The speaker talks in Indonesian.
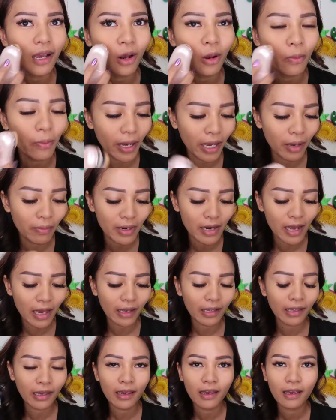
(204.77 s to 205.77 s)
kalau pakai
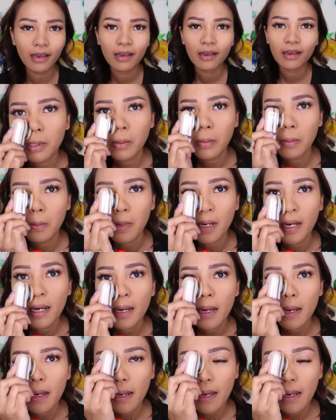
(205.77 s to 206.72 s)
bedaknya coba